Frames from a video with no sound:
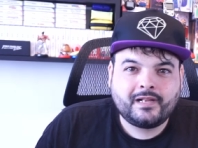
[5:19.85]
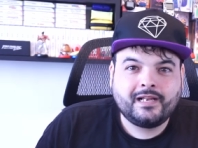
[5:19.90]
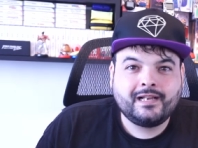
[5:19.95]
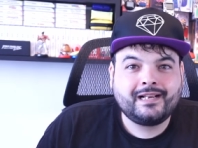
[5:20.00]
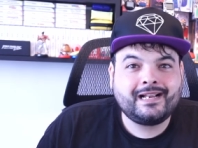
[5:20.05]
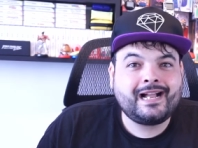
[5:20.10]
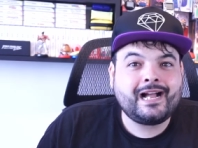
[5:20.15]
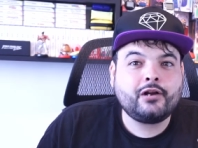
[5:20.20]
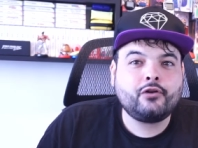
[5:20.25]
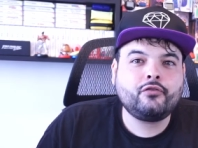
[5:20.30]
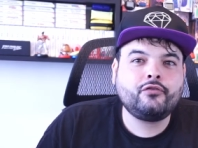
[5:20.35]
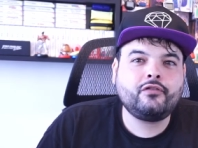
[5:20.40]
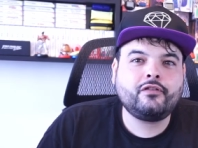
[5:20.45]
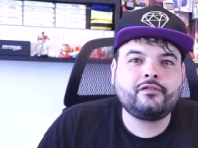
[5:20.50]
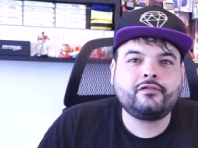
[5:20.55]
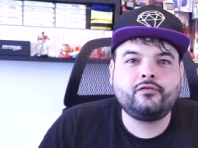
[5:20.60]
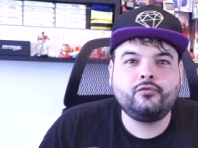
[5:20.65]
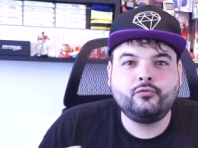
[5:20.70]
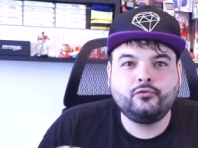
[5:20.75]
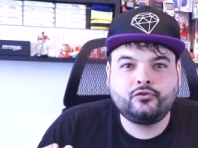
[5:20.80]

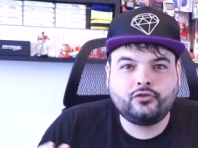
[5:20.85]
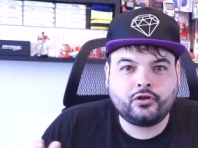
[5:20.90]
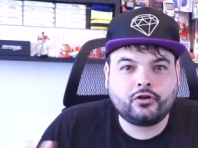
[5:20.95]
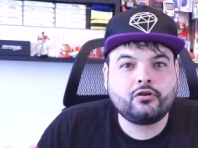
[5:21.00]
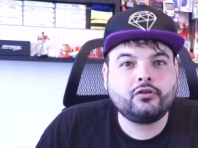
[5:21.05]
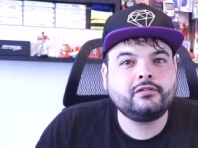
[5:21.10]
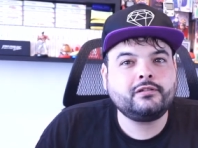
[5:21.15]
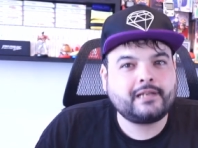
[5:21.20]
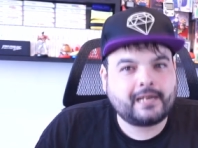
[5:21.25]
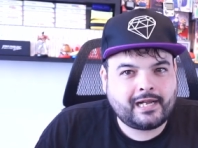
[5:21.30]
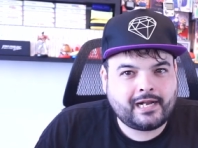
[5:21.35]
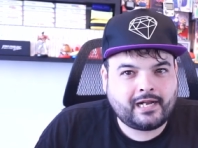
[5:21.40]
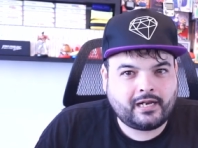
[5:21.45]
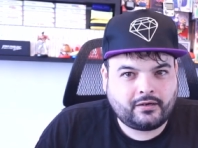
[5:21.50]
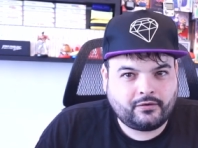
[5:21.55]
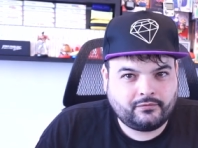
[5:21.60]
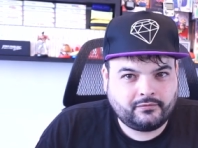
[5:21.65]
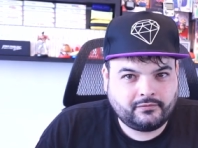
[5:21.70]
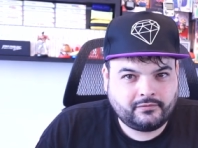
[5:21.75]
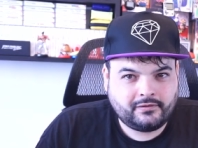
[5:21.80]
Ganondorf luchó contra
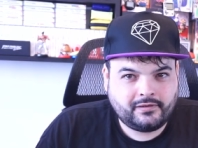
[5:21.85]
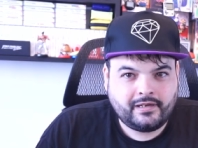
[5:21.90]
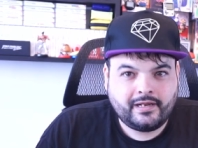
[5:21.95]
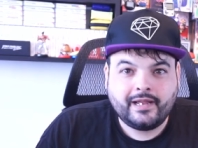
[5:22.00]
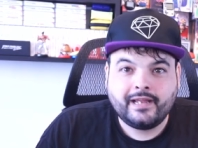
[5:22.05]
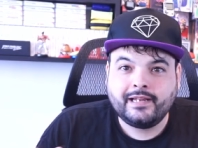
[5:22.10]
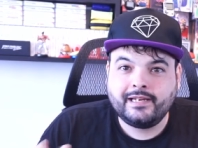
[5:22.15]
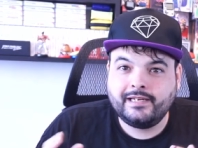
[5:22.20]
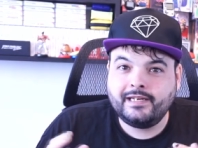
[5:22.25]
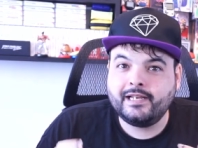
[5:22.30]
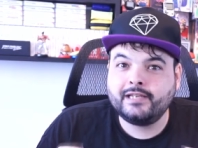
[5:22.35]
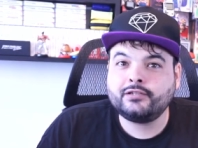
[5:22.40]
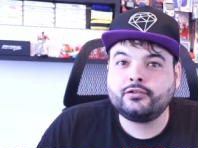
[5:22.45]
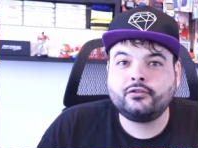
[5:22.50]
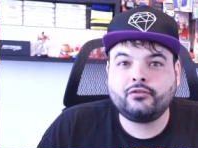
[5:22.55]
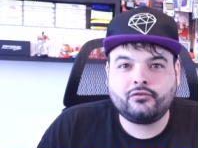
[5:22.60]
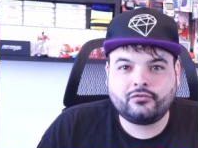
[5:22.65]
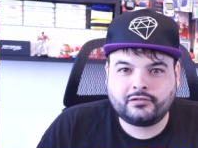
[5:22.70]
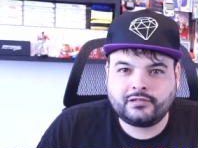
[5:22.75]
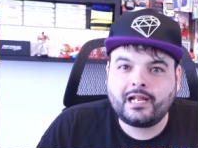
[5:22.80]
Ganon, y
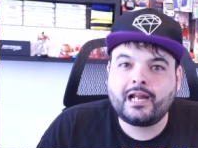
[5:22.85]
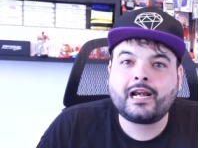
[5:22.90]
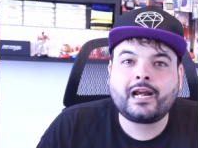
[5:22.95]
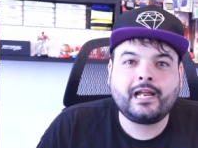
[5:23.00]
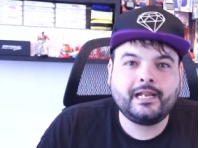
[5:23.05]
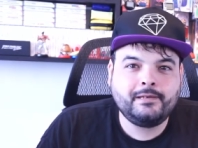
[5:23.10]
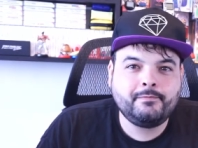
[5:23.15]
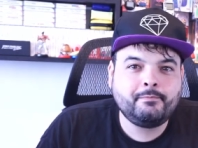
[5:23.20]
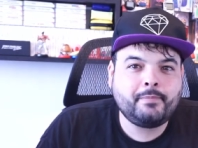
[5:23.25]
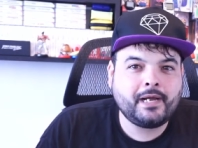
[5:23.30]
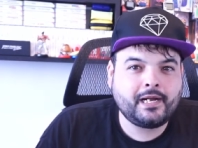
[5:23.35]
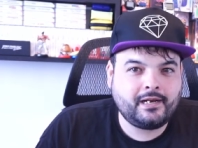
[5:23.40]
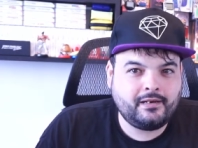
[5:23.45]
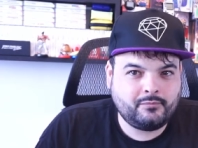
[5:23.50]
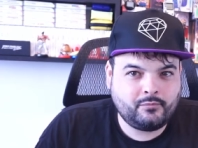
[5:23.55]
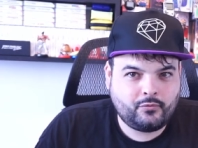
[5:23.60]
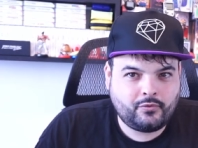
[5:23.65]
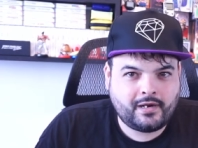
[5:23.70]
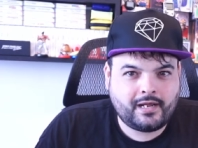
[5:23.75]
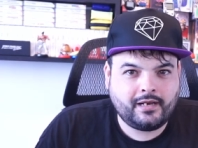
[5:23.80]
eso nos narra Impa en el
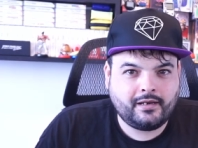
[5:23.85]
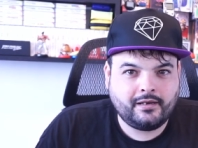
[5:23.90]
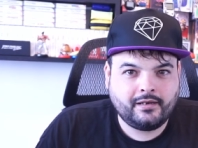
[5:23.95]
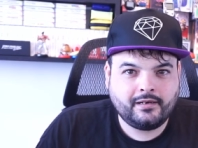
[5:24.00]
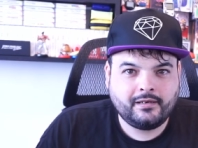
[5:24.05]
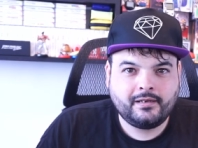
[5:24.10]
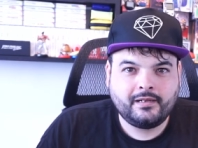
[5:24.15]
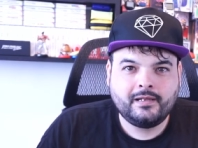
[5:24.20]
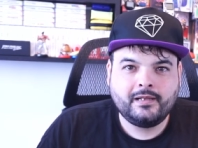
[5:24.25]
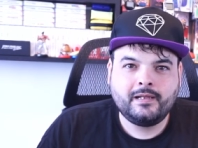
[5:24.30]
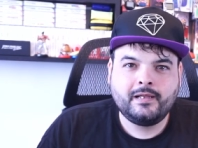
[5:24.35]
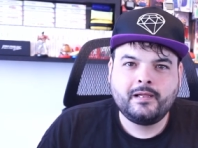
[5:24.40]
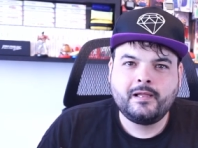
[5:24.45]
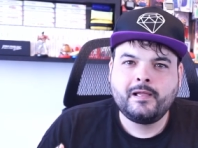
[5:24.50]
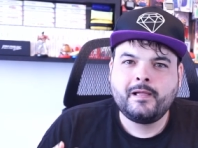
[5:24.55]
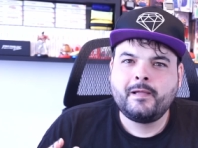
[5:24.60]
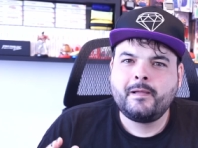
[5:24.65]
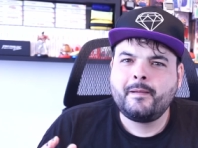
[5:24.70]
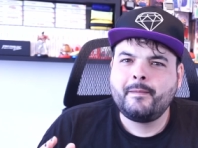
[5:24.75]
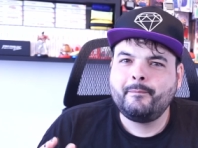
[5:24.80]
mural.
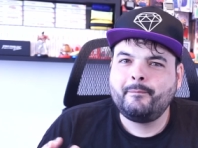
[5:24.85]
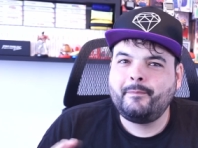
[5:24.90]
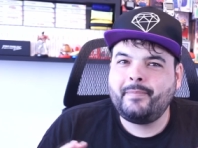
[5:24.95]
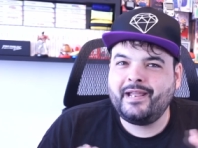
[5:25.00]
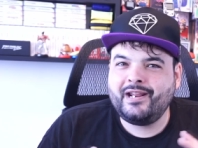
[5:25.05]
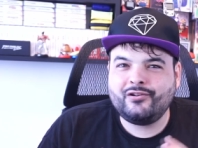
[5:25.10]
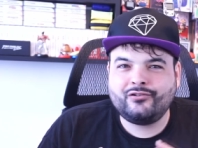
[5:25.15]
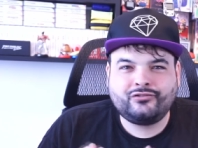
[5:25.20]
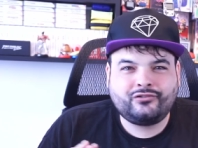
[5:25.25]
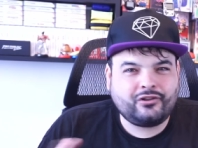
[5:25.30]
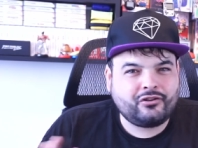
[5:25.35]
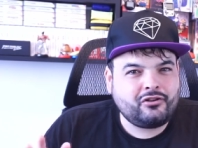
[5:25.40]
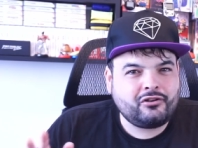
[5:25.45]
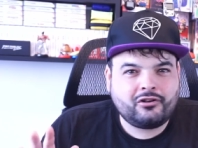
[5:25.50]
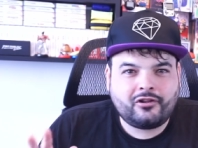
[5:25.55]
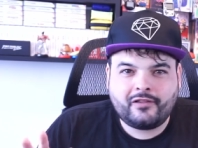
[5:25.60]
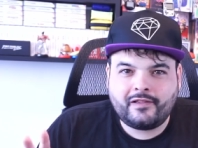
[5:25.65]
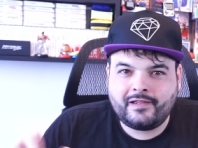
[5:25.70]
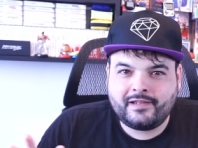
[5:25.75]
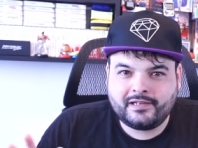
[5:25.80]
Pero todo
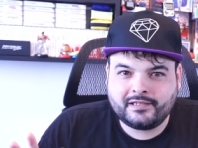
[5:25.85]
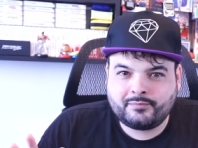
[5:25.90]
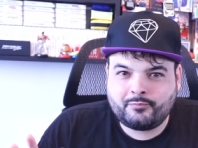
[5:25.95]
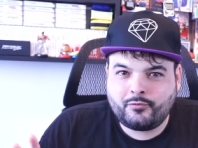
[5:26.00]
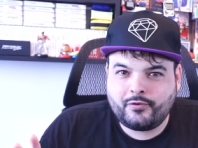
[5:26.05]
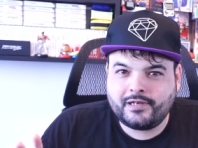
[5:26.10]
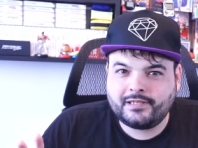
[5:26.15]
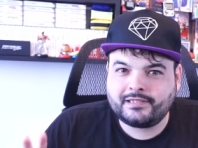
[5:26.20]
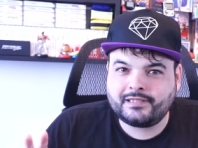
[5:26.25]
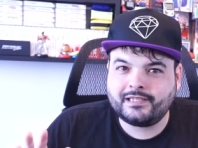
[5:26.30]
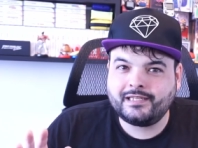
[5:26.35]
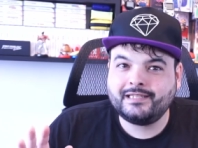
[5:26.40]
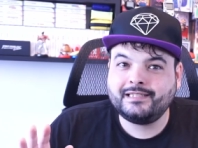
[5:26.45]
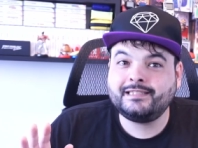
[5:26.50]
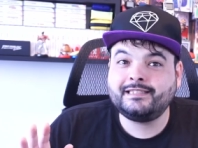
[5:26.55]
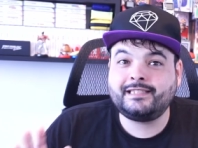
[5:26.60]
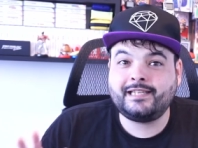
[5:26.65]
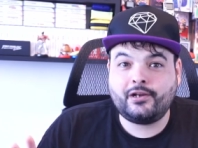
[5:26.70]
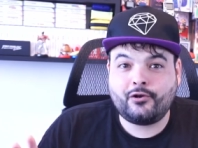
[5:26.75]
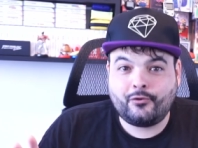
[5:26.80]
lo de después
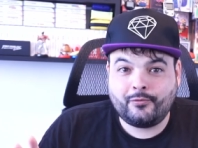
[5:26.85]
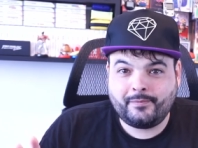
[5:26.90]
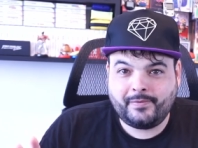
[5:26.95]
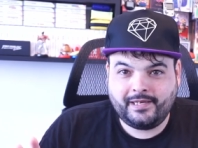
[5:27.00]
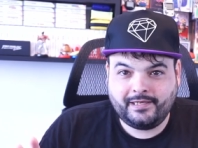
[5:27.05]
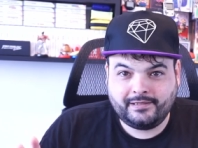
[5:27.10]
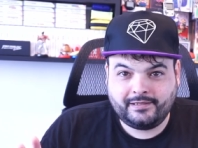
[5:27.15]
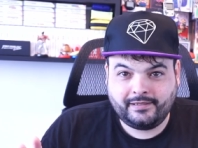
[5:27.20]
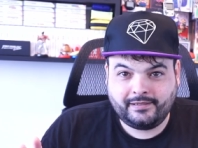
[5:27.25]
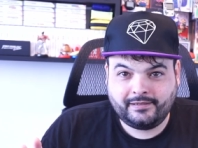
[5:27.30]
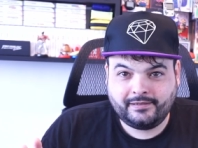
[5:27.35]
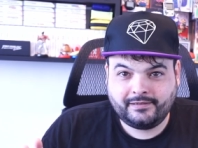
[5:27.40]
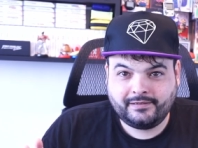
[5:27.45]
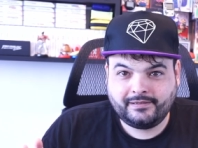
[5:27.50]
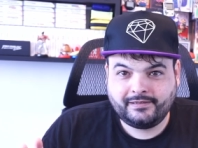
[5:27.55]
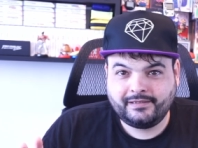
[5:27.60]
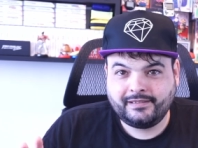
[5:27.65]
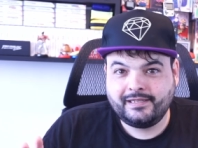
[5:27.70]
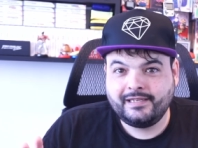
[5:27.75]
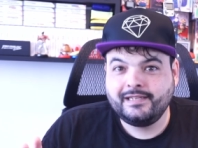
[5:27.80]
se omite.
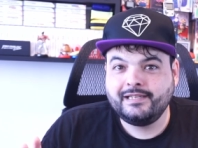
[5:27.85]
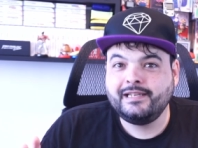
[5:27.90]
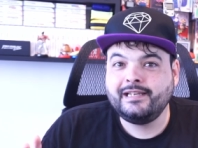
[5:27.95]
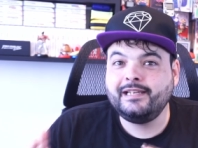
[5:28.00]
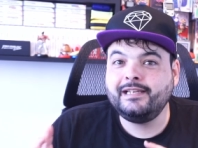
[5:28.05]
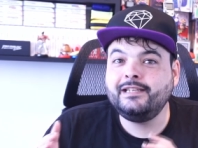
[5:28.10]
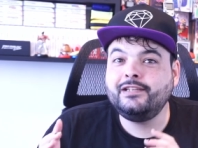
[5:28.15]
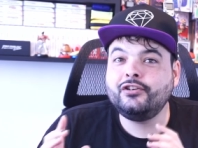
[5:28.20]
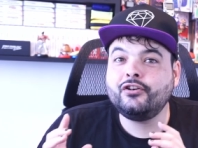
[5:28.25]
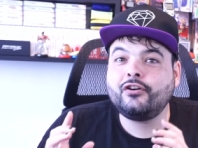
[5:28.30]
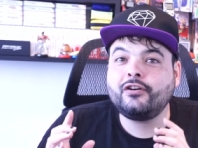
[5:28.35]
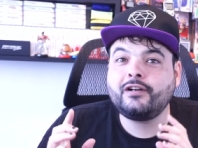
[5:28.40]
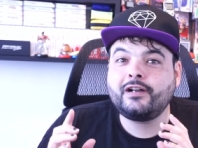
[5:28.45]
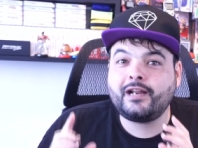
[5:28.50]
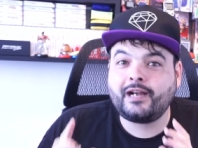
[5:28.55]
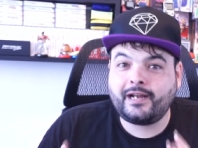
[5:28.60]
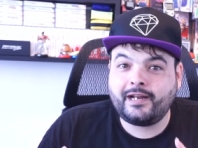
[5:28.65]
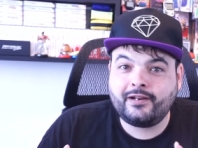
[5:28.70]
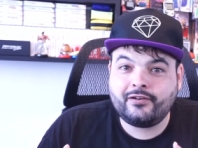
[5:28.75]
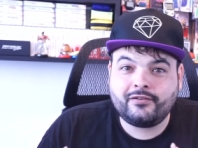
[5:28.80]
Y yo
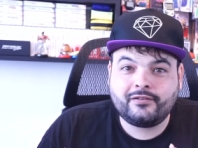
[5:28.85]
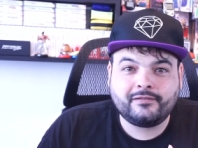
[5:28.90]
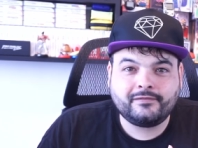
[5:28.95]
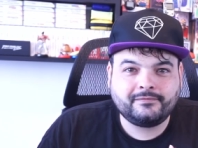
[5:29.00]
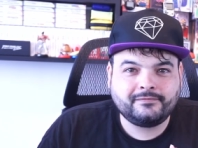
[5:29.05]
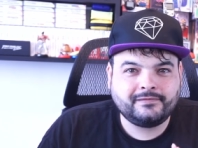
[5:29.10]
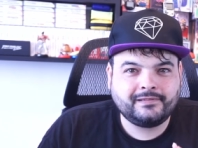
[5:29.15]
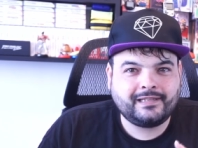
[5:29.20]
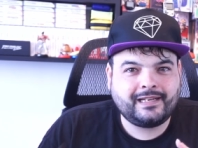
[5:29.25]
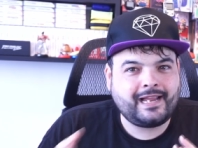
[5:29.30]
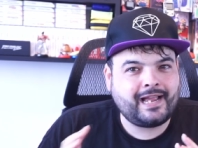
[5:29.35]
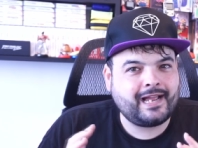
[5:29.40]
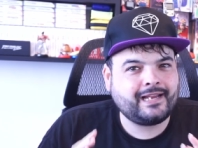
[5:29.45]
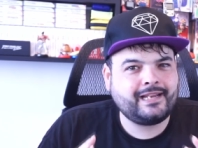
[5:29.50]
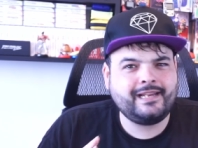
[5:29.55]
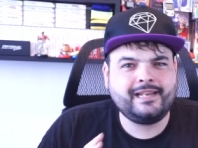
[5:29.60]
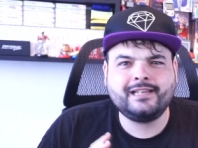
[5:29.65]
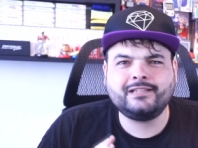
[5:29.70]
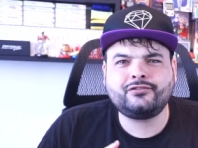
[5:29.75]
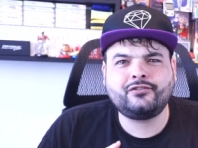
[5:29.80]
creo que
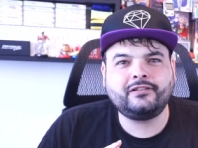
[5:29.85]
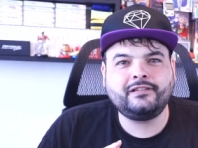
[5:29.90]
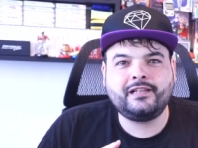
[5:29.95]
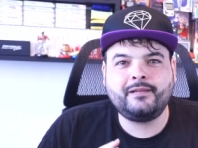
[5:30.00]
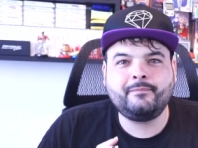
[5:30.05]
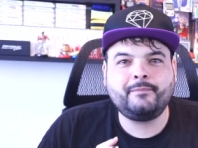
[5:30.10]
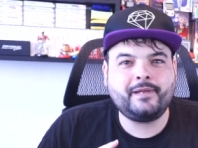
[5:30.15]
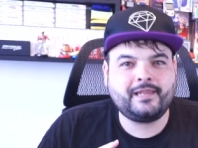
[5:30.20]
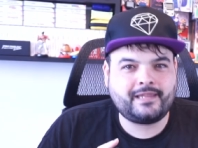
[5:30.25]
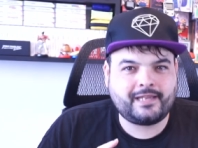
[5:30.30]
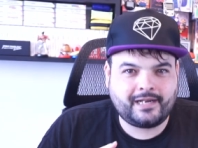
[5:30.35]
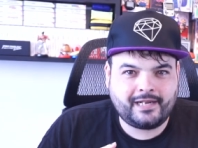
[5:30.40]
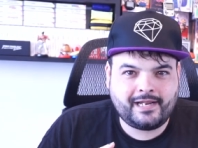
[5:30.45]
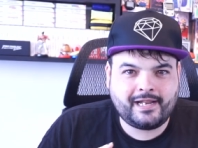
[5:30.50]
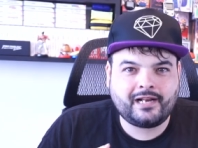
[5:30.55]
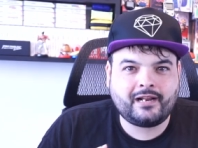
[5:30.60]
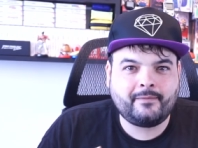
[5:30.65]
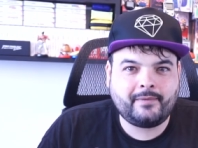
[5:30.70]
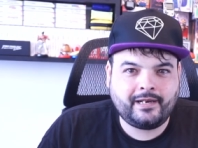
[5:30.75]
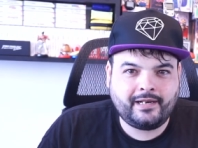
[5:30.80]
aquí es donde
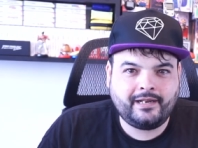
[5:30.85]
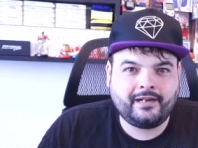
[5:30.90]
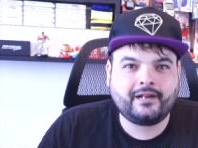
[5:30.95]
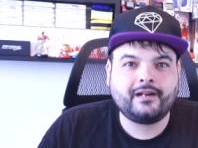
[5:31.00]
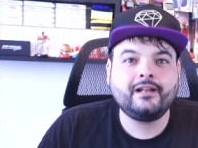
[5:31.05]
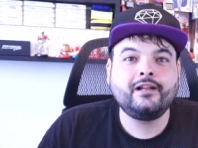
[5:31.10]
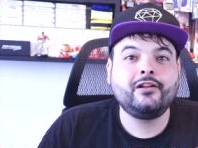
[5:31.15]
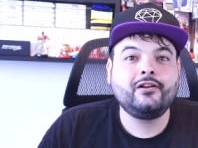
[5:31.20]
empezarían a venir